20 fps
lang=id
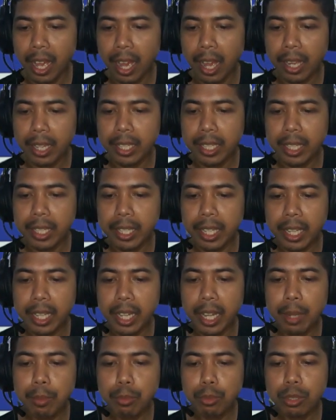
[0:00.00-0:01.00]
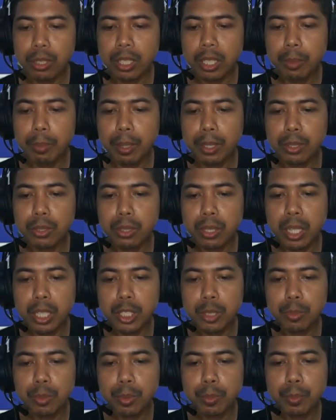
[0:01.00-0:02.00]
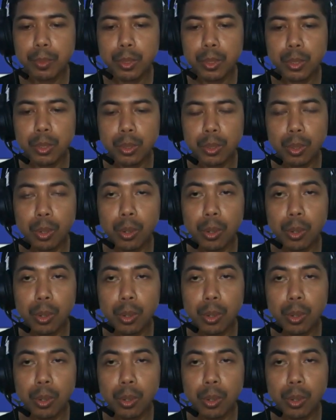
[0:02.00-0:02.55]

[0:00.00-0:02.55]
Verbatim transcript: Akhirnya kamu tiba juga sepupuku.